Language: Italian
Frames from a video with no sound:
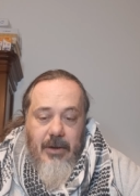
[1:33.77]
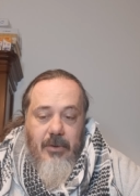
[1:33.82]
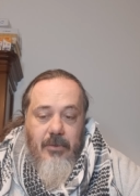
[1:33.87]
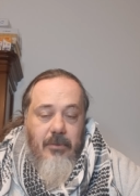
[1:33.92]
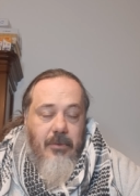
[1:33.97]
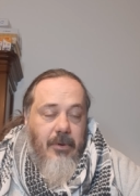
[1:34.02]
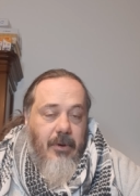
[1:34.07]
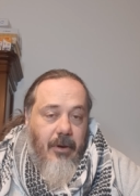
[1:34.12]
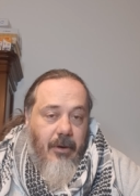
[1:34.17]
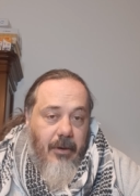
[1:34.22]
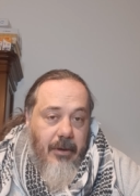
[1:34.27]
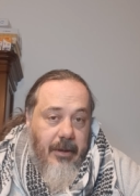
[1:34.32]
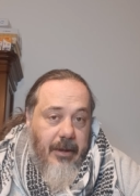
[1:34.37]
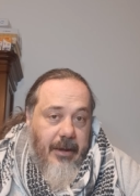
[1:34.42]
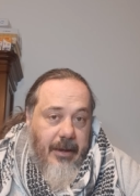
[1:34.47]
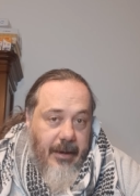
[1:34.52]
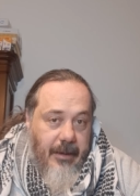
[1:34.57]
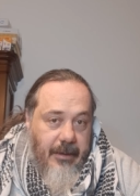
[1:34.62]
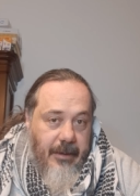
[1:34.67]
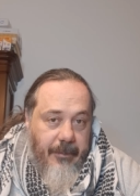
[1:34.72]
un gol
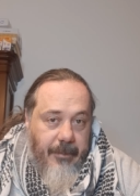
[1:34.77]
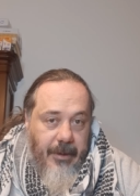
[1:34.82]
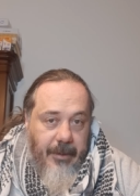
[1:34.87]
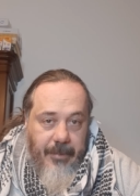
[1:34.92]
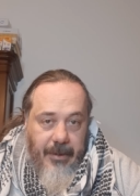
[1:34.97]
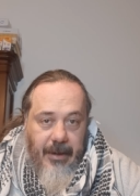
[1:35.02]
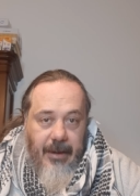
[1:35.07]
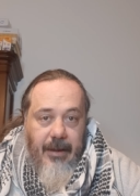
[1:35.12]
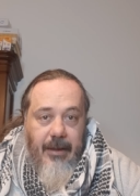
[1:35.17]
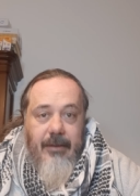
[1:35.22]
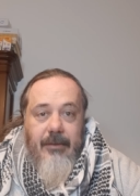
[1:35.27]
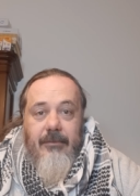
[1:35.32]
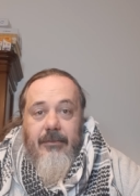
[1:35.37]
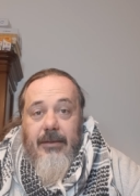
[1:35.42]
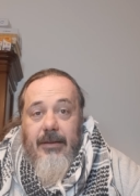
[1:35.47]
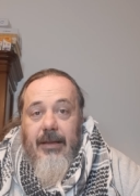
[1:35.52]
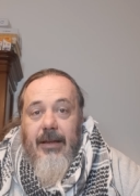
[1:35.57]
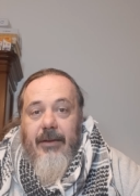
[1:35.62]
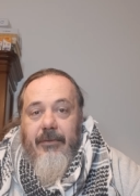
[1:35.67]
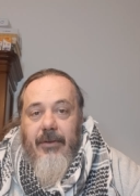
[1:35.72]
incredibile perché
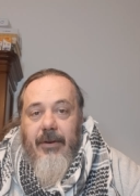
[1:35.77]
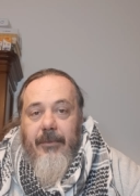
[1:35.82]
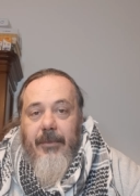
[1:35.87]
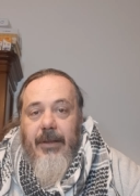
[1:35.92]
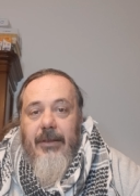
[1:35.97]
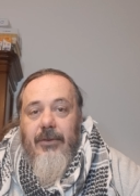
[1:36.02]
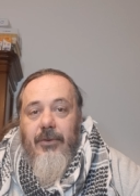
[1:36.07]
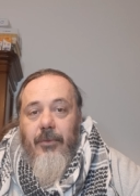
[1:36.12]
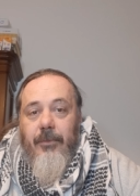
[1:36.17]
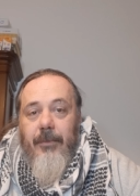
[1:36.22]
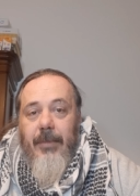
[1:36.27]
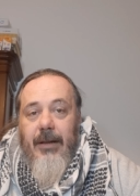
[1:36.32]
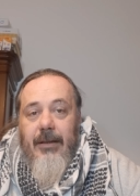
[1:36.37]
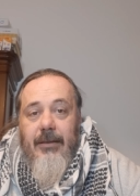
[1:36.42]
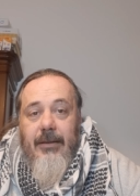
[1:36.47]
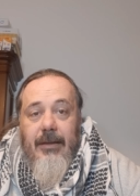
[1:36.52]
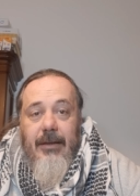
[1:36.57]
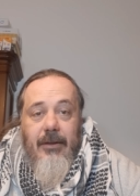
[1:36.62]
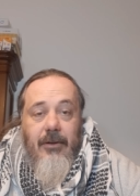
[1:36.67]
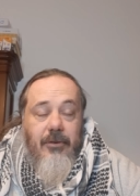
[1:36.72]
tira veramente un
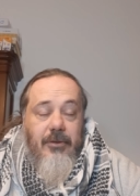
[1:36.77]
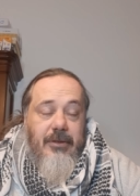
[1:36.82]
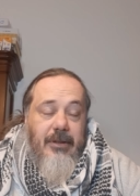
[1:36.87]
bel tiro,